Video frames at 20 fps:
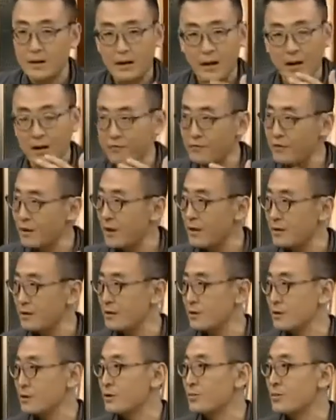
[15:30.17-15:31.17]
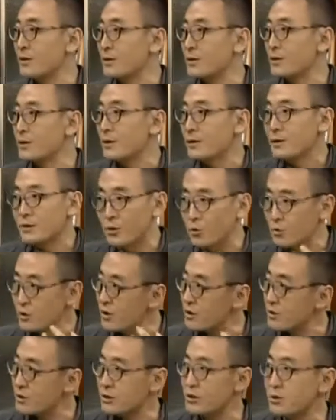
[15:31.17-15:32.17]
阿富汗的士兵、受
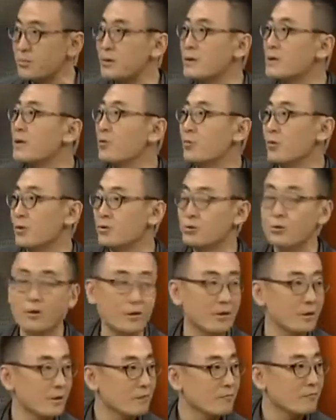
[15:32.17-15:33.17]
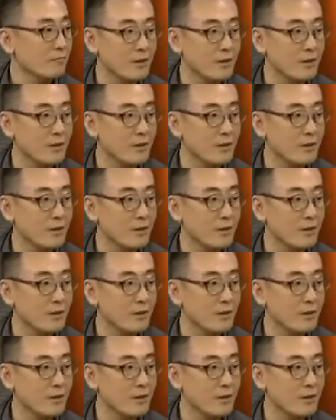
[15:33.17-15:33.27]
伤的士兵跟我说，